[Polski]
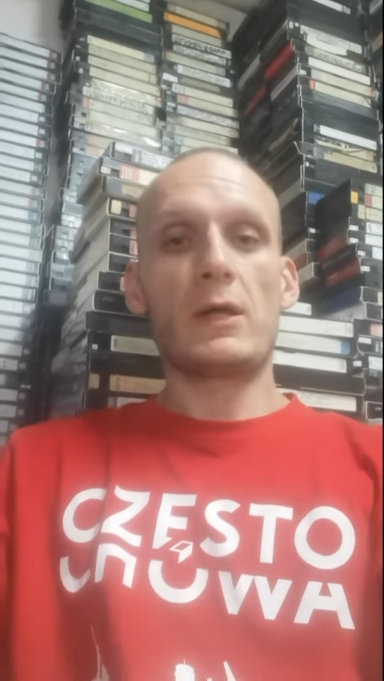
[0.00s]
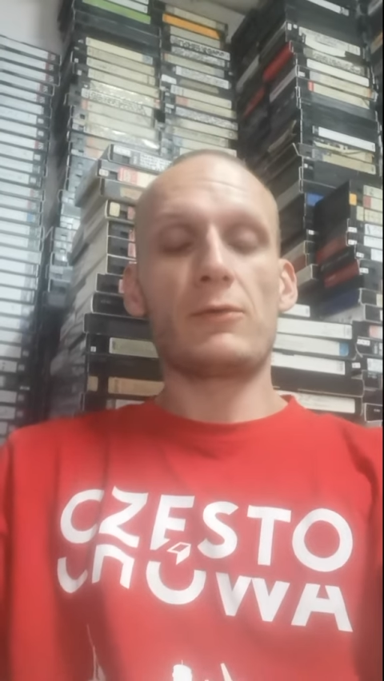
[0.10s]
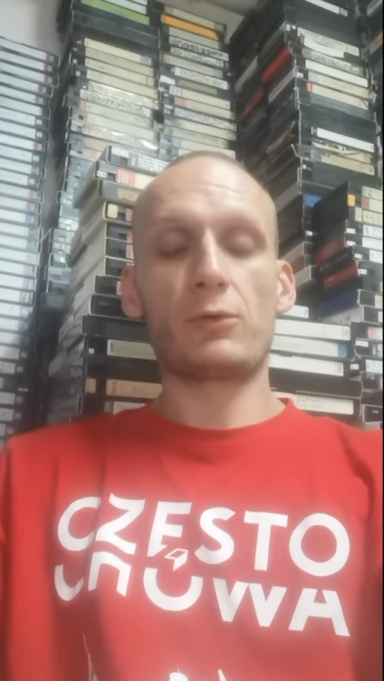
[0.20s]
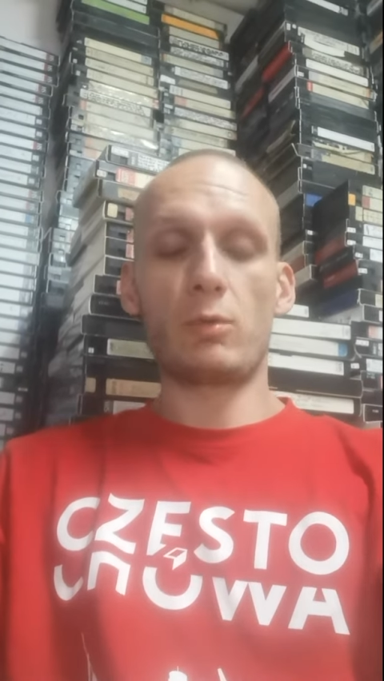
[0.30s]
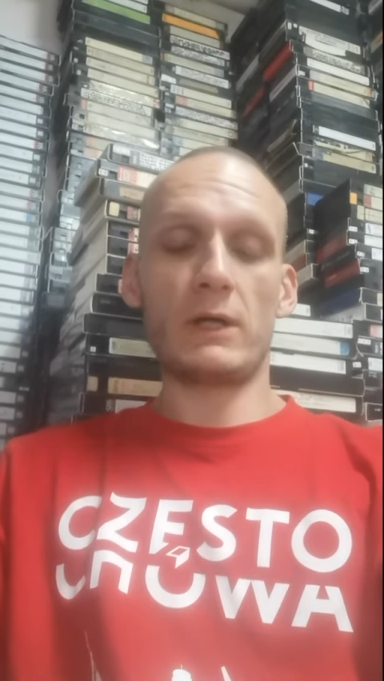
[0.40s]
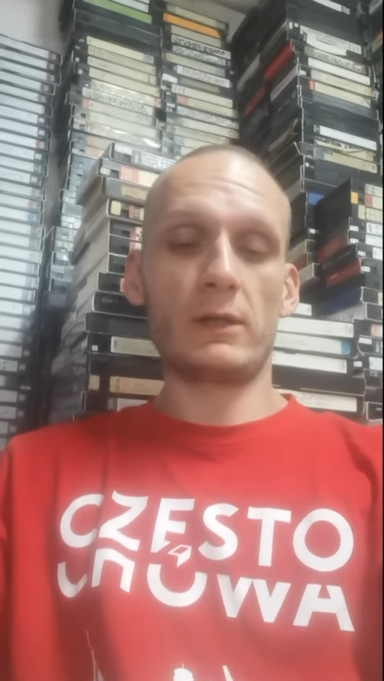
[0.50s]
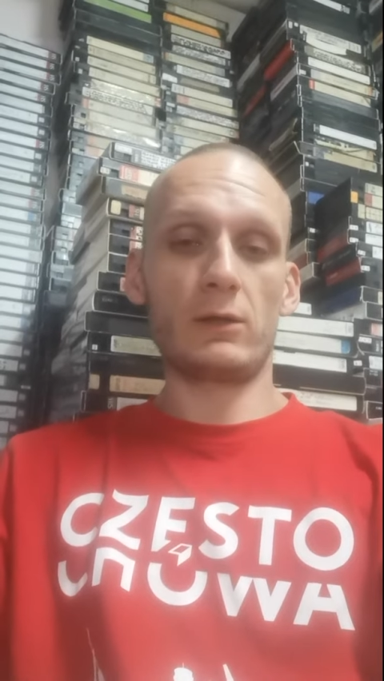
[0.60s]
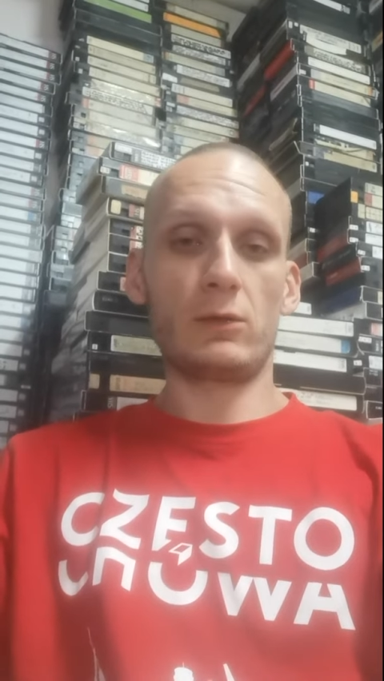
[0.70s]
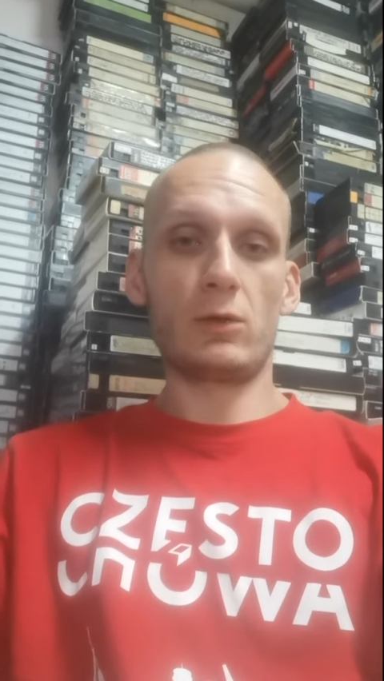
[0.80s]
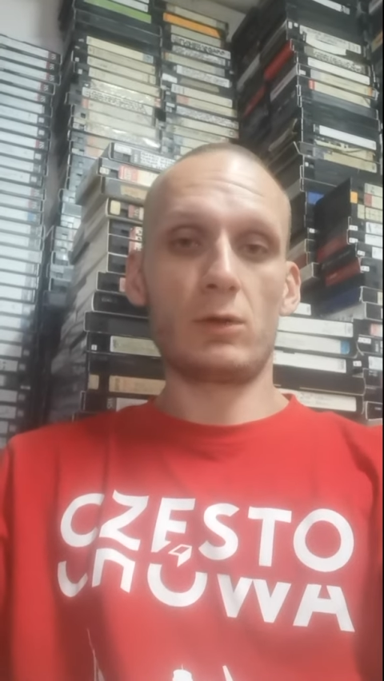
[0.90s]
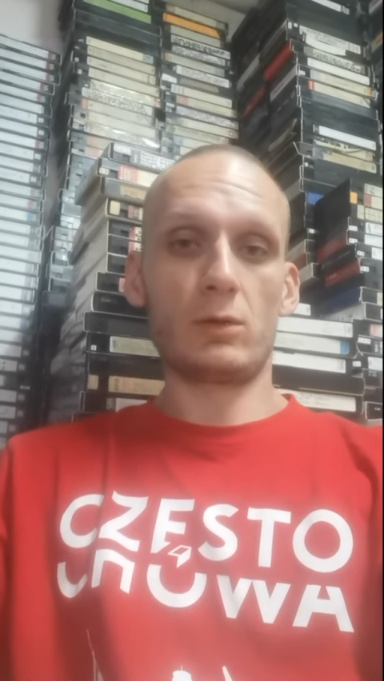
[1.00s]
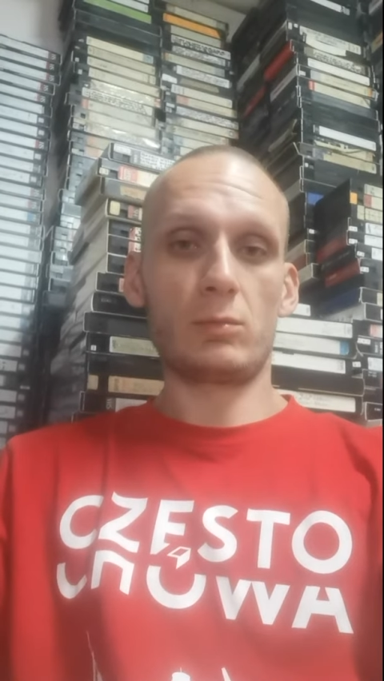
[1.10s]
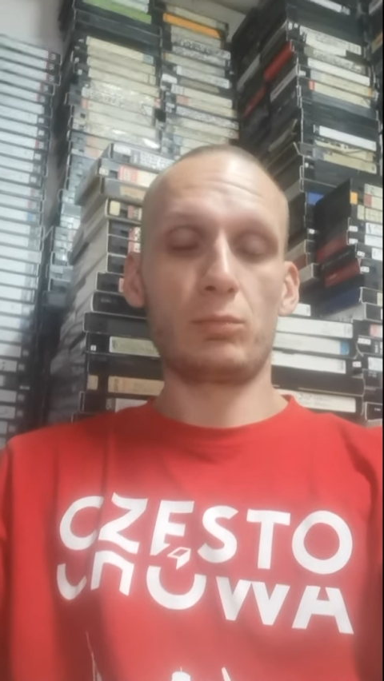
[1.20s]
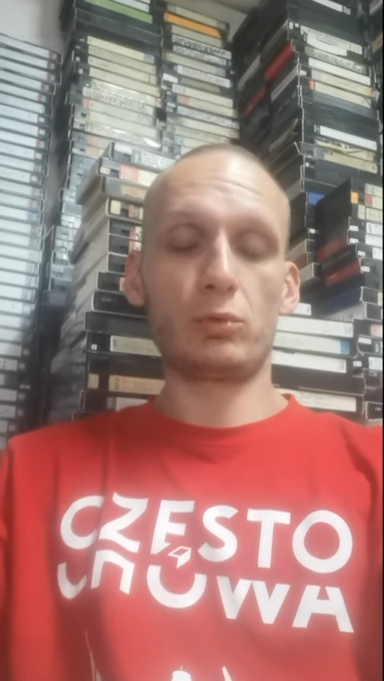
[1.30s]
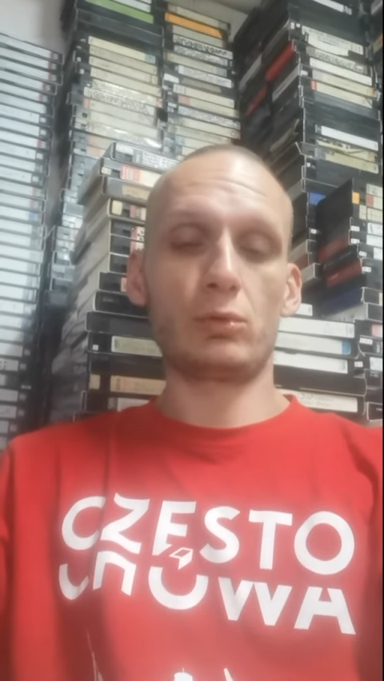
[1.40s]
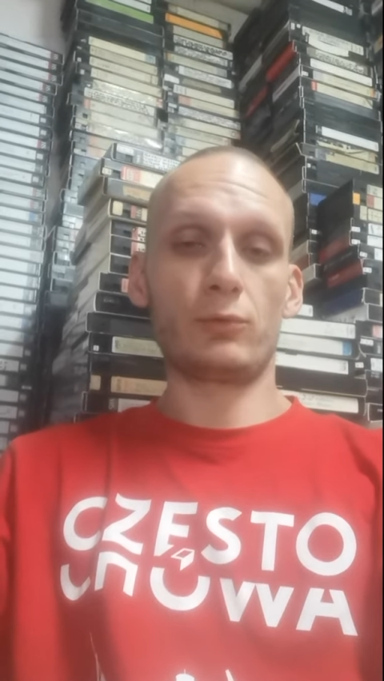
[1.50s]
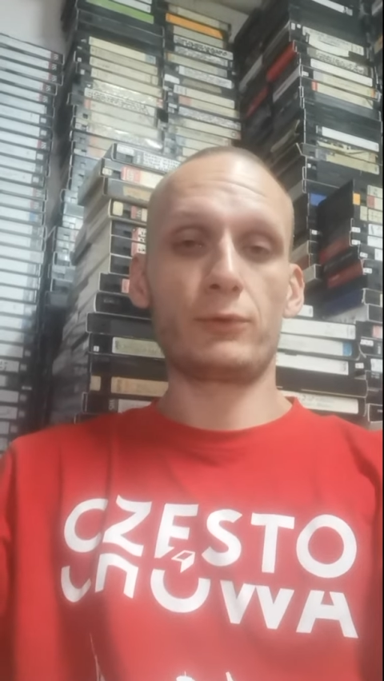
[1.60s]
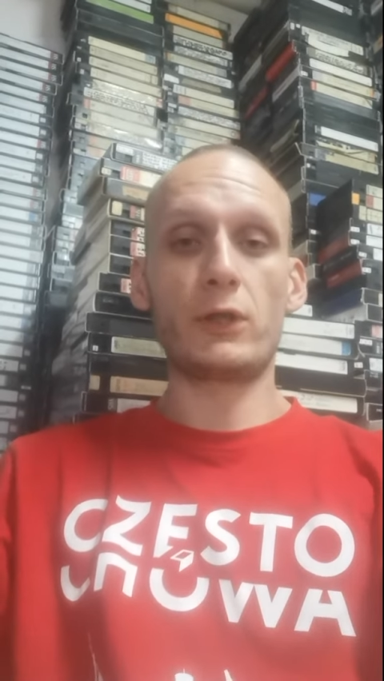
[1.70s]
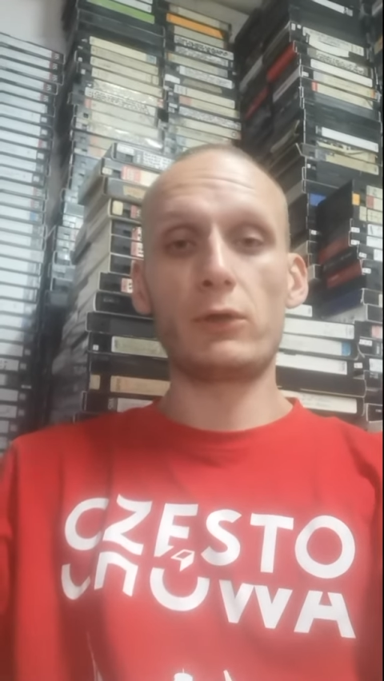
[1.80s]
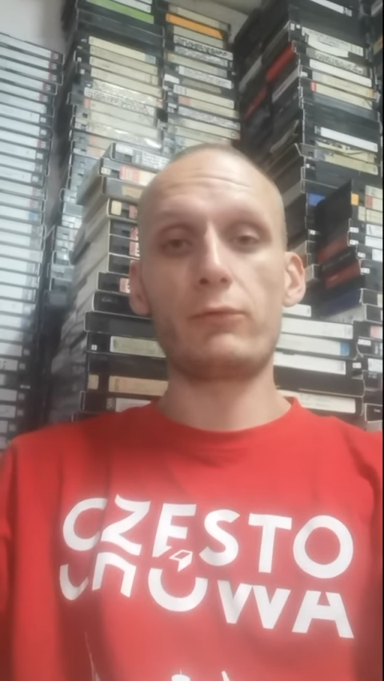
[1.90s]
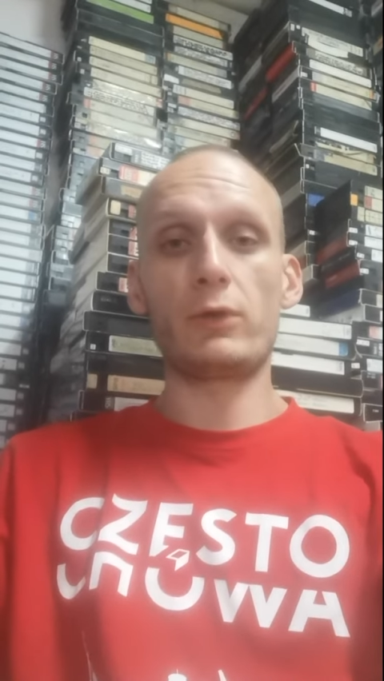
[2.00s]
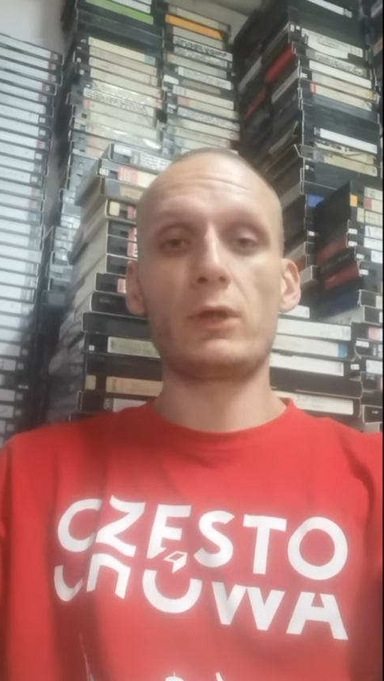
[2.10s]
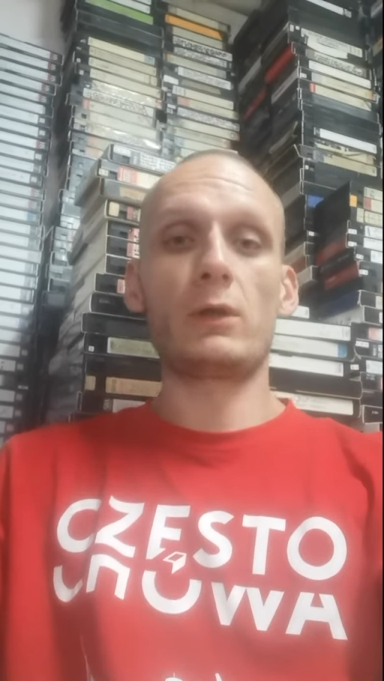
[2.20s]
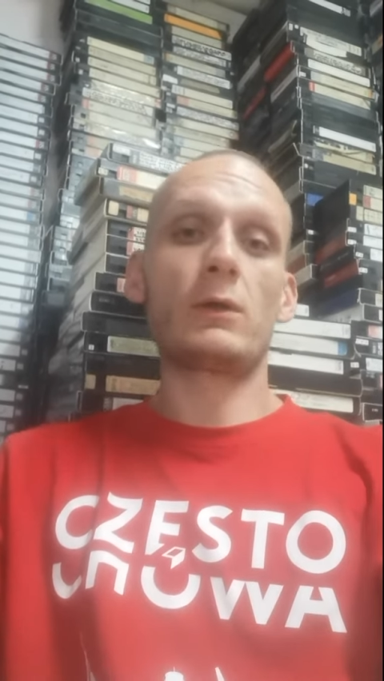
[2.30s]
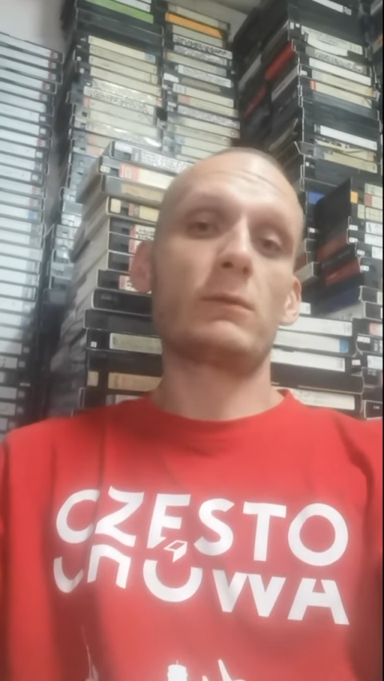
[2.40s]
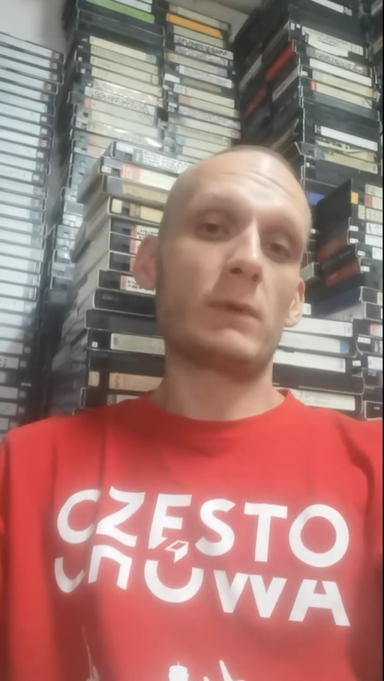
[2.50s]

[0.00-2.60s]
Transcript: wkładek do butów Kiwi.